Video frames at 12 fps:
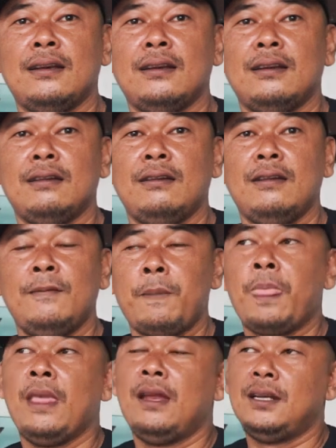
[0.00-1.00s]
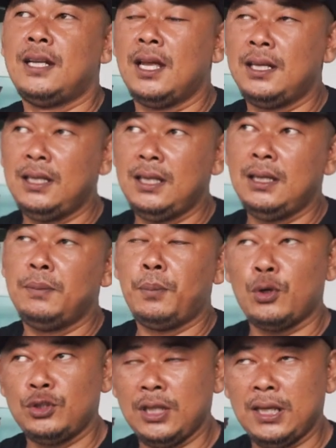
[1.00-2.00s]
mm Dari
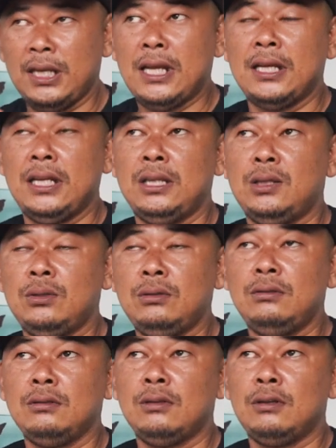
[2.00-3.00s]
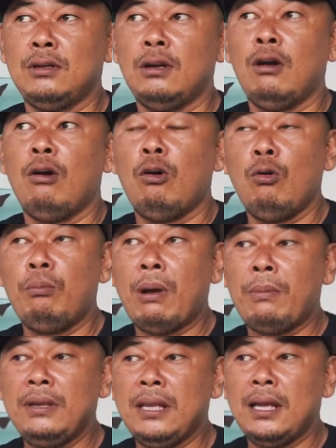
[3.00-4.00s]
posting ikan itu
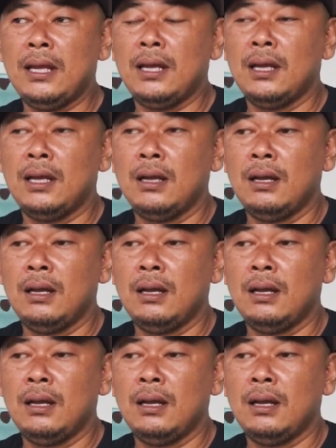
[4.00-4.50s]
umpamanya